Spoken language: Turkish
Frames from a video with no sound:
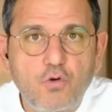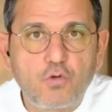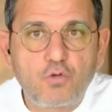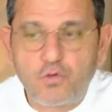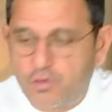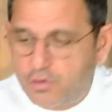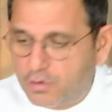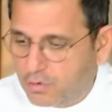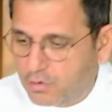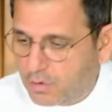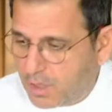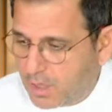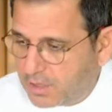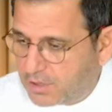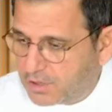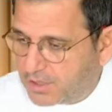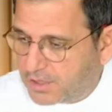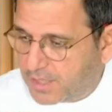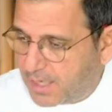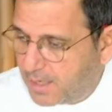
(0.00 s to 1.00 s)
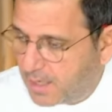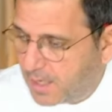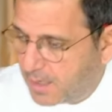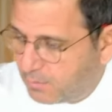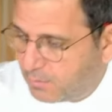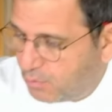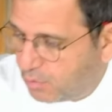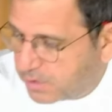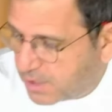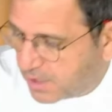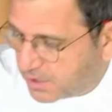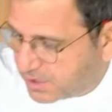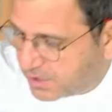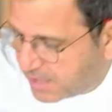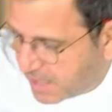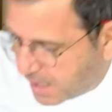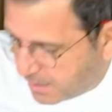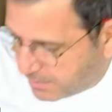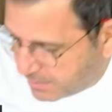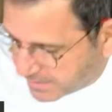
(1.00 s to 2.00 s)
Üsküdar. Al işte
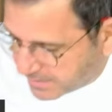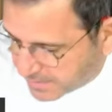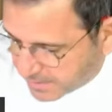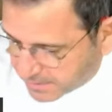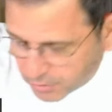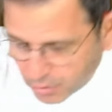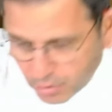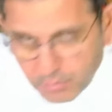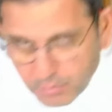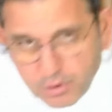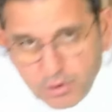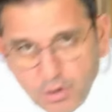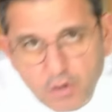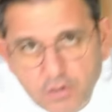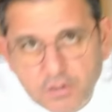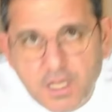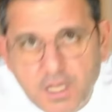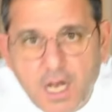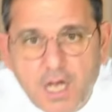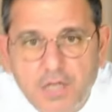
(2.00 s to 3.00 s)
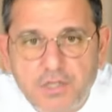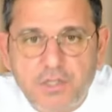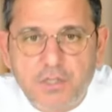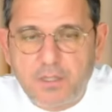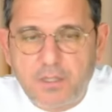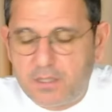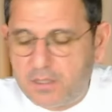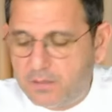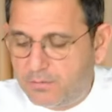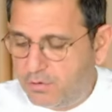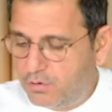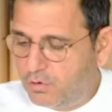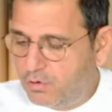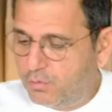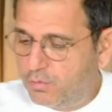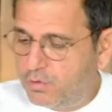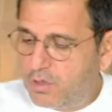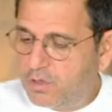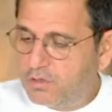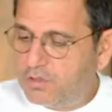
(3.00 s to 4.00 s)
mülteciler meselesi. Ümit Özdağ açıkladı bunu.
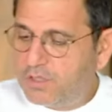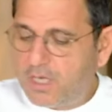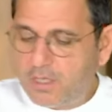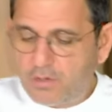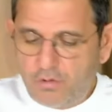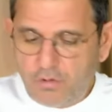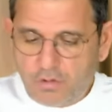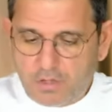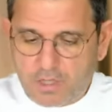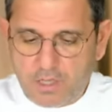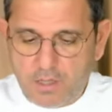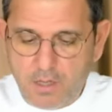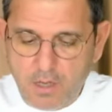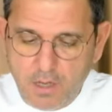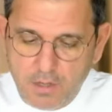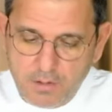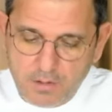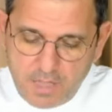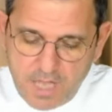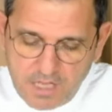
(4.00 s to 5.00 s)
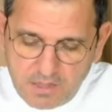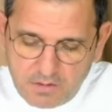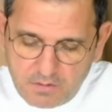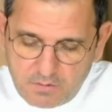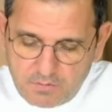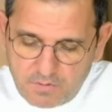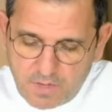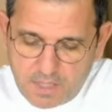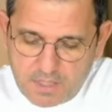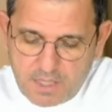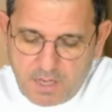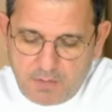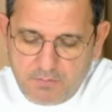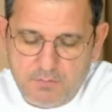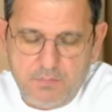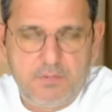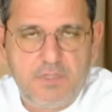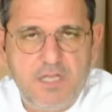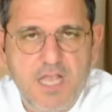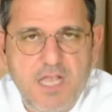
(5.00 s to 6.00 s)
Ümit Özdağ diyor ki net
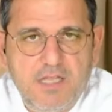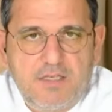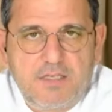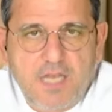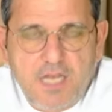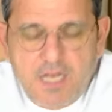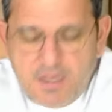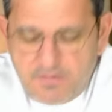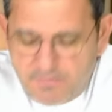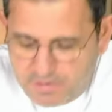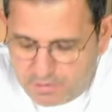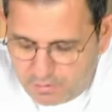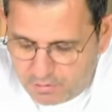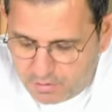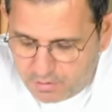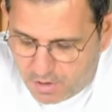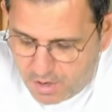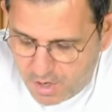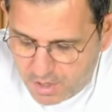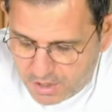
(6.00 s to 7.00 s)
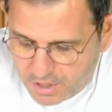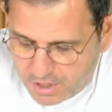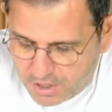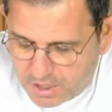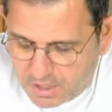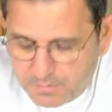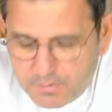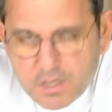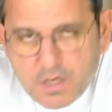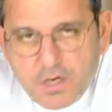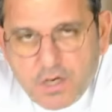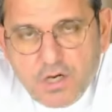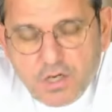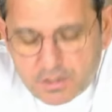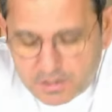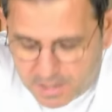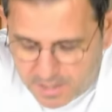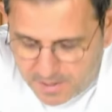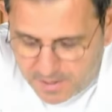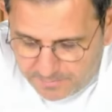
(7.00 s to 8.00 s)
adam net sayı veriyor.
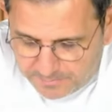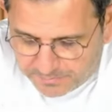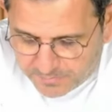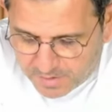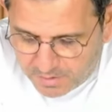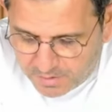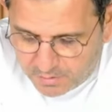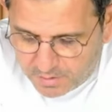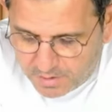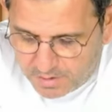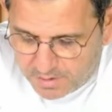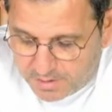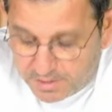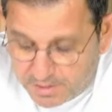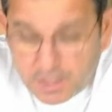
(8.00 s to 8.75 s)
2040'da e,